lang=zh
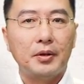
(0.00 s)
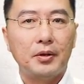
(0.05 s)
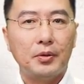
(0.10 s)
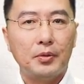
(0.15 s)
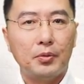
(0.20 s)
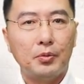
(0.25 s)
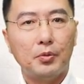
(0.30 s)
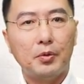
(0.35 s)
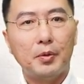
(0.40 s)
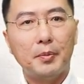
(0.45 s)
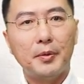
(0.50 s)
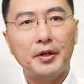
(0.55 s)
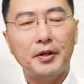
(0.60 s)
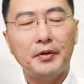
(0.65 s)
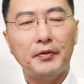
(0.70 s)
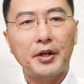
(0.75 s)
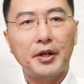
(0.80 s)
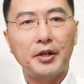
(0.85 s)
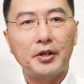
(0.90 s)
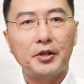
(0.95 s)
我们认
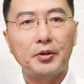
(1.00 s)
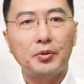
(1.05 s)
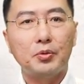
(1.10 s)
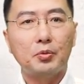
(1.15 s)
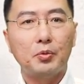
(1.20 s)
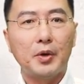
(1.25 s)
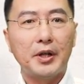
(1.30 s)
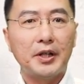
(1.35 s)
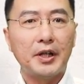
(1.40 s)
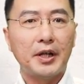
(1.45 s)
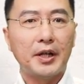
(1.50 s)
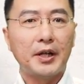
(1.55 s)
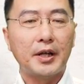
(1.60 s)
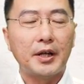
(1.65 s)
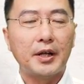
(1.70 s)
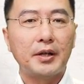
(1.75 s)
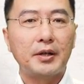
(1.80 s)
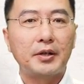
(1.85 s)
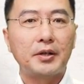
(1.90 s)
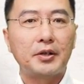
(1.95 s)
为这种观点呢
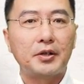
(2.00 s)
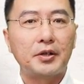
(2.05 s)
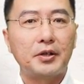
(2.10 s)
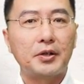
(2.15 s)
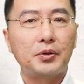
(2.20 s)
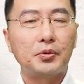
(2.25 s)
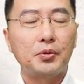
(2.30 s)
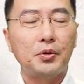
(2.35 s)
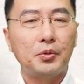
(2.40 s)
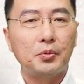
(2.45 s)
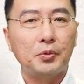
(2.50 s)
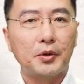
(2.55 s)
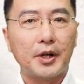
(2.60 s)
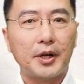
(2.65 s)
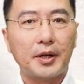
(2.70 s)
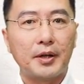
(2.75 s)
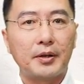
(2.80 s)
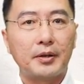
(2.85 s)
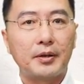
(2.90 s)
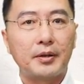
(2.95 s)
是错误的。
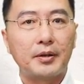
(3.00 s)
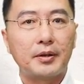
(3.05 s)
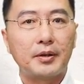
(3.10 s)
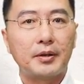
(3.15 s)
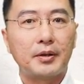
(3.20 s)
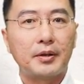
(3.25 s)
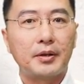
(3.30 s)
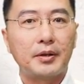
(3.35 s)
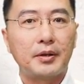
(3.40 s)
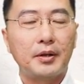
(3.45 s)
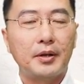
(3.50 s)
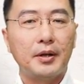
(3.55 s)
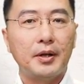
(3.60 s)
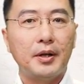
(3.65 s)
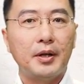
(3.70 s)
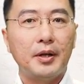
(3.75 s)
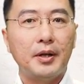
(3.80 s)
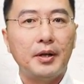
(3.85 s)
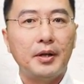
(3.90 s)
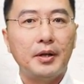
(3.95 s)

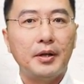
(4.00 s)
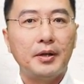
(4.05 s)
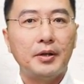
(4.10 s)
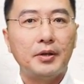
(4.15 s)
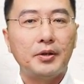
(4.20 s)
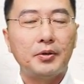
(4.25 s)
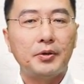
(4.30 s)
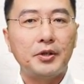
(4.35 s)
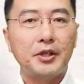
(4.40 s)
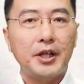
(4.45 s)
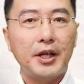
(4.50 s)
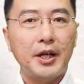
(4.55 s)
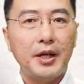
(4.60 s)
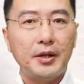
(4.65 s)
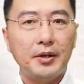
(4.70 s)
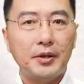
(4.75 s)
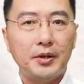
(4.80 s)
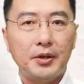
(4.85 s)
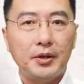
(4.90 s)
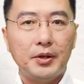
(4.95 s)
首先，
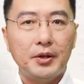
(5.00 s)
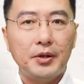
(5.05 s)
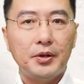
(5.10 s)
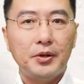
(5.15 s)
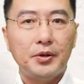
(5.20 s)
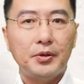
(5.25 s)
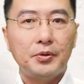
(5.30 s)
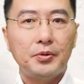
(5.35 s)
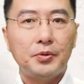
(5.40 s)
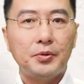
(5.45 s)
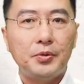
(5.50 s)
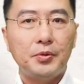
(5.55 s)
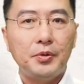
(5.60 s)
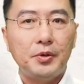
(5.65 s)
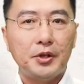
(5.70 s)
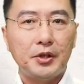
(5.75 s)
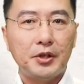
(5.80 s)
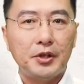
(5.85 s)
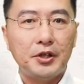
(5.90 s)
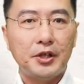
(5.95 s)

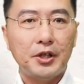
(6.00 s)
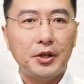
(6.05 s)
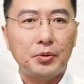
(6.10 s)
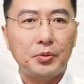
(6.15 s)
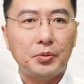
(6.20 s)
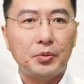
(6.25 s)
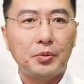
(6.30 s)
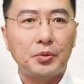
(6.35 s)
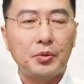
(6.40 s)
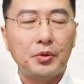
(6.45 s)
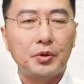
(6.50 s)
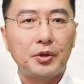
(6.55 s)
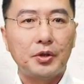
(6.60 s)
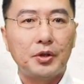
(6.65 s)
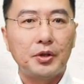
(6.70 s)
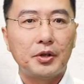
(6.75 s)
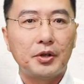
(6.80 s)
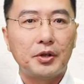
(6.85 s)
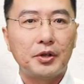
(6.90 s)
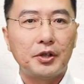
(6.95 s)
巨石建筑
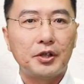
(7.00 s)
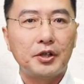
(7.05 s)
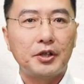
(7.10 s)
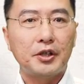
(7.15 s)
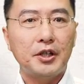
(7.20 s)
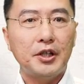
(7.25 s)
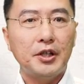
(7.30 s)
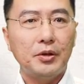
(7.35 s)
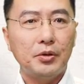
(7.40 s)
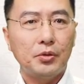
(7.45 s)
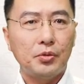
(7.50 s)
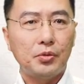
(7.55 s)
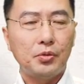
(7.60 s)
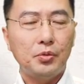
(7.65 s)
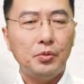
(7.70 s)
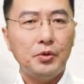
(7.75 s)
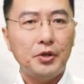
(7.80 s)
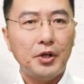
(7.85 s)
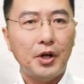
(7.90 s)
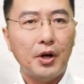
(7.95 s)
是因
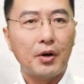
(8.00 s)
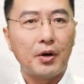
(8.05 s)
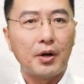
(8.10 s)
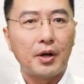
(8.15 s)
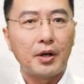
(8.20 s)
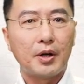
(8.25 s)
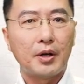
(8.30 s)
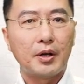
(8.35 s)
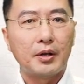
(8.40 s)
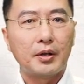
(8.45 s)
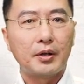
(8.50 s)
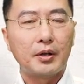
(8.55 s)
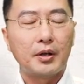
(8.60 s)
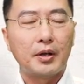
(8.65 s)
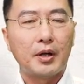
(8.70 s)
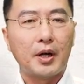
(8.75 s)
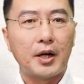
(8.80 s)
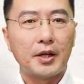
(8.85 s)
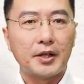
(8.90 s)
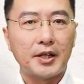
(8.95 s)
宗教
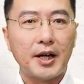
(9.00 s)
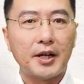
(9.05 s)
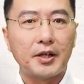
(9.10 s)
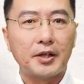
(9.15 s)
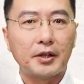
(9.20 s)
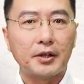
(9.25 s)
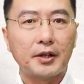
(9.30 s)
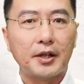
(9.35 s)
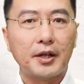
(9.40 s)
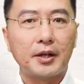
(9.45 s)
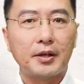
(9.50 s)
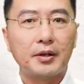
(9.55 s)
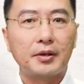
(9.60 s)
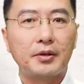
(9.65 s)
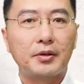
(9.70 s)
而产生的，